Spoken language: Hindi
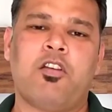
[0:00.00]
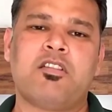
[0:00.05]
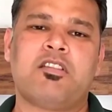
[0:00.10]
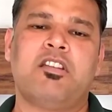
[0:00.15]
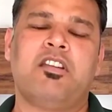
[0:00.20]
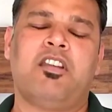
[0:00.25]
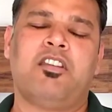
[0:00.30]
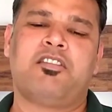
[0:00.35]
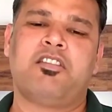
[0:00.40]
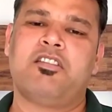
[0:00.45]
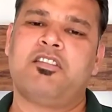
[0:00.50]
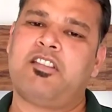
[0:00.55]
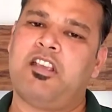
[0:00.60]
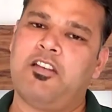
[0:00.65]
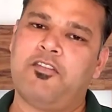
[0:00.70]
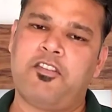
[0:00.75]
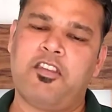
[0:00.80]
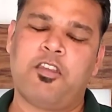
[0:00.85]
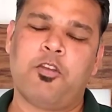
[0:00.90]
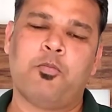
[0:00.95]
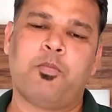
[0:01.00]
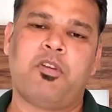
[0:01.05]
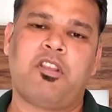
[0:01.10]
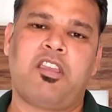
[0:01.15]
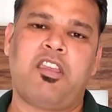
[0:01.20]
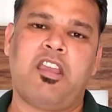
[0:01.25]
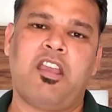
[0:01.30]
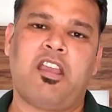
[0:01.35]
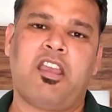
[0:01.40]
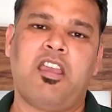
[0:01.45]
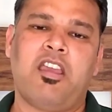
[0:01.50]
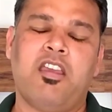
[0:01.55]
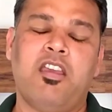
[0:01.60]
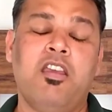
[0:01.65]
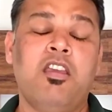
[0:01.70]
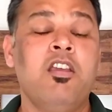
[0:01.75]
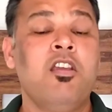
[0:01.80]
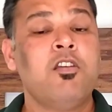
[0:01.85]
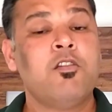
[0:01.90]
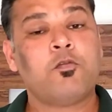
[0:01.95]
कॉन्सेंट्रेशन सेल्फी के ऊपर किया गया है
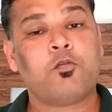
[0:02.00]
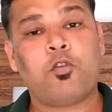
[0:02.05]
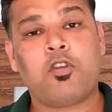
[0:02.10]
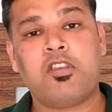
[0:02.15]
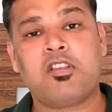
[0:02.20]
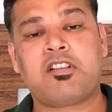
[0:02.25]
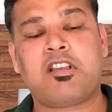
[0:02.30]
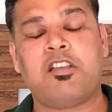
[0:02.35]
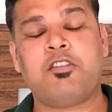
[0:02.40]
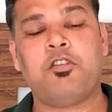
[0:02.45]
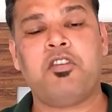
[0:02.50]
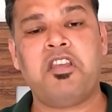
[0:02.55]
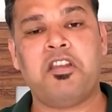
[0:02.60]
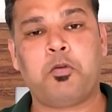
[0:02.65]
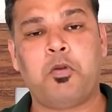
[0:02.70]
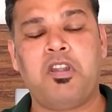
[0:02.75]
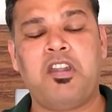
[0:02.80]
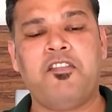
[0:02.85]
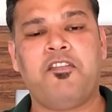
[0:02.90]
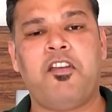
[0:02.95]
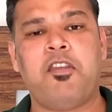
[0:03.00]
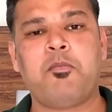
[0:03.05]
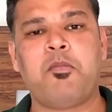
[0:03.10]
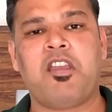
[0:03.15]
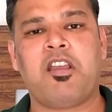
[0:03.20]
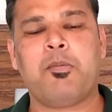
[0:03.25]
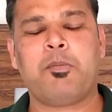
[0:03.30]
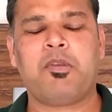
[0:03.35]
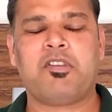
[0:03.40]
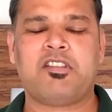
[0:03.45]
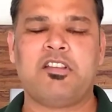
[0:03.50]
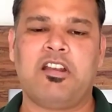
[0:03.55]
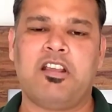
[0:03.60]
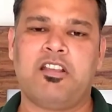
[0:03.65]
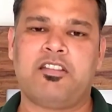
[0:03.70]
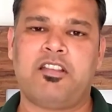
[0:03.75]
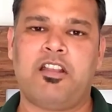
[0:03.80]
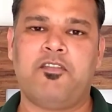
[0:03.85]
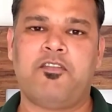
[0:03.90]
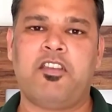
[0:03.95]
तो इसका जो ये 25 मेगापिक्सल
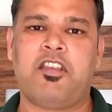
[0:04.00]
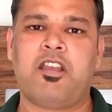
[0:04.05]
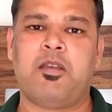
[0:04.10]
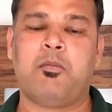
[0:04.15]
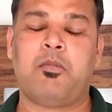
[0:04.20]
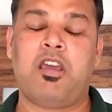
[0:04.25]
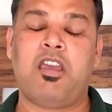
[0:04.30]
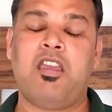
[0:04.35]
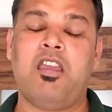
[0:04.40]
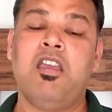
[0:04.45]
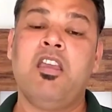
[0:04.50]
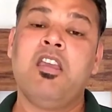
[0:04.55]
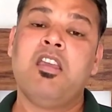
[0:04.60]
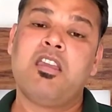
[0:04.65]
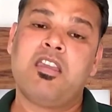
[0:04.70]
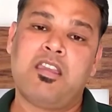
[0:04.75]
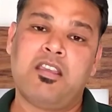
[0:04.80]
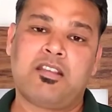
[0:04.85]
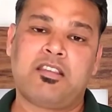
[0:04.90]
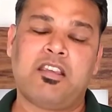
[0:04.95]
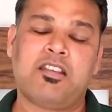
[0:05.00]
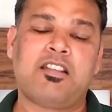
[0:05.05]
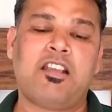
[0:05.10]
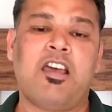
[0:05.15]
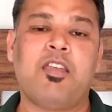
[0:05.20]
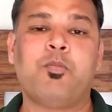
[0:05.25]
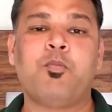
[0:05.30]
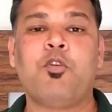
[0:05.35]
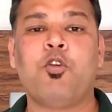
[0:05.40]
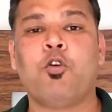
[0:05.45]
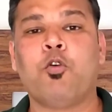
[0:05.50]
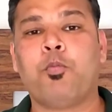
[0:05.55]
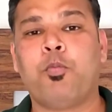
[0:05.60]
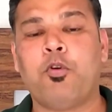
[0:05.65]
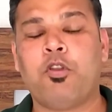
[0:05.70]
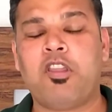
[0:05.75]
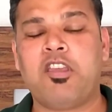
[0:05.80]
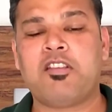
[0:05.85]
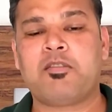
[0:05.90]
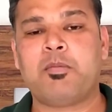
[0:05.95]
का सेल्फी कैमरा है इसके साथ में
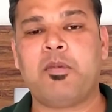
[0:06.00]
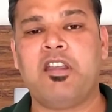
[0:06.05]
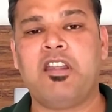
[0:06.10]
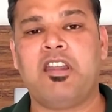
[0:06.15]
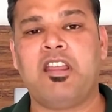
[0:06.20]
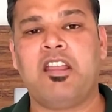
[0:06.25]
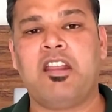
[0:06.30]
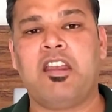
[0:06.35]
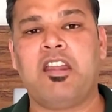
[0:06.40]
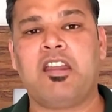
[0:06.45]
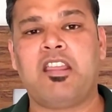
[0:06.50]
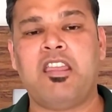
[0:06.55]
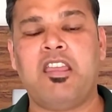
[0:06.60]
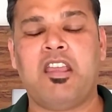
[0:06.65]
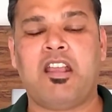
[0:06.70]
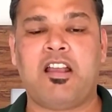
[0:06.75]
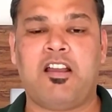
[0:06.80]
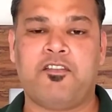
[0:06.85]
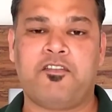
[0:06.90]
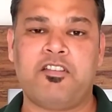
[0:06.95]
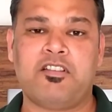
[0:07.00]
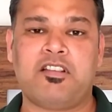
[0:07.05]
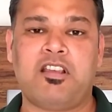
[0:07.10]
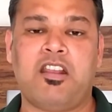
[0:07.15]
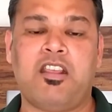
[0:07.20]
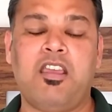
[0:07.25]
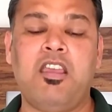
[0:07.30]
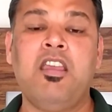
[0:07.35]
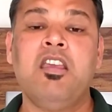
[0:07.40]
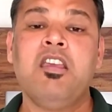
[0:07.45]
ओप्पो ने इसमें इंटीग्रेट किए काफ़ी सारे